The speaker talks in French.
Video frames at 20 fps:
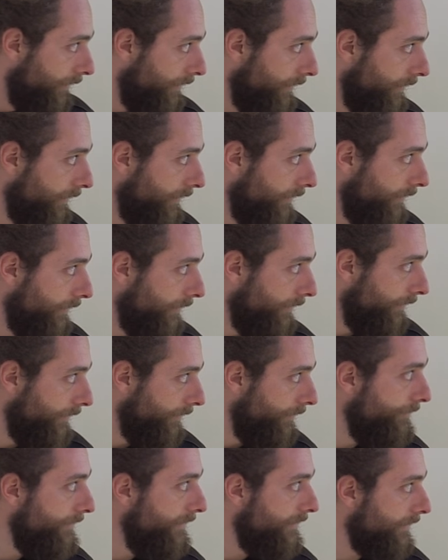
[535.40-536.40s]
euh,
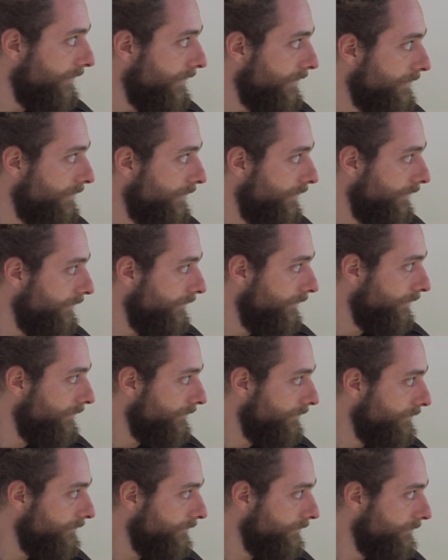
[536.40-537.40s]
unités d'azote.
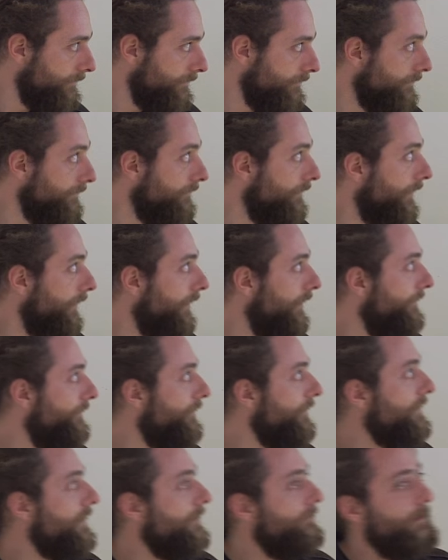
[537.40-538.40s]
Et il
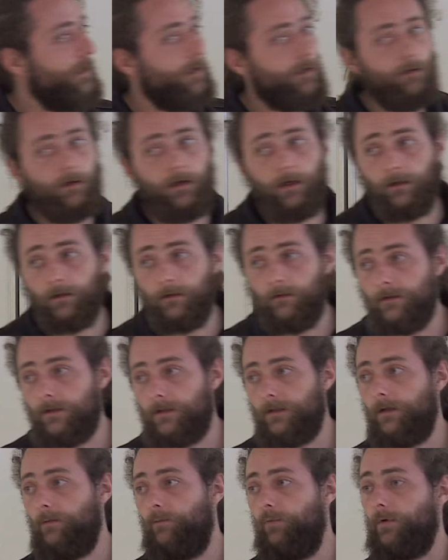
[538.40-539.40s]
faut savoir que
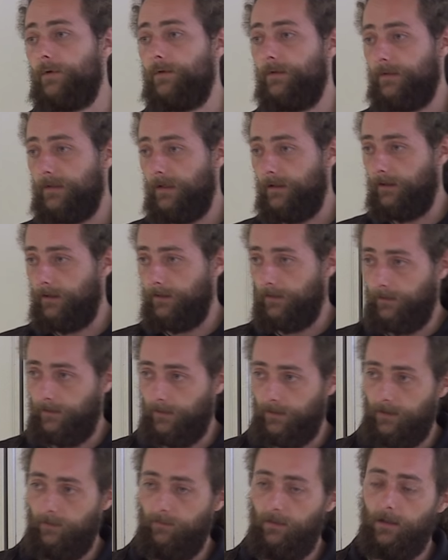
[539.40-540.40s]
85% de cet azote
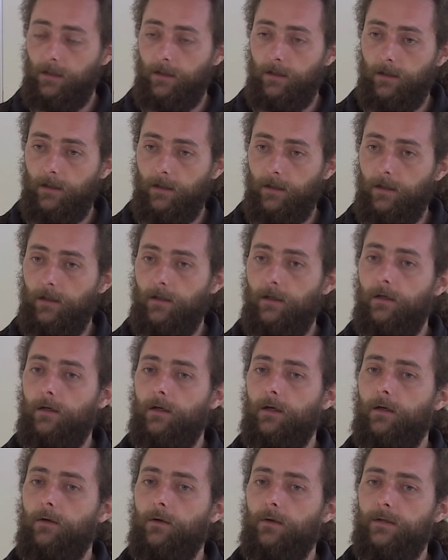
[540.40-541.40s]
assimilé
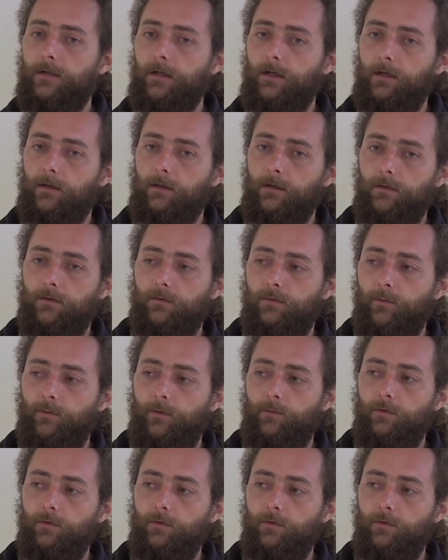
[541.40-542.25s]
est resécrété sous forme de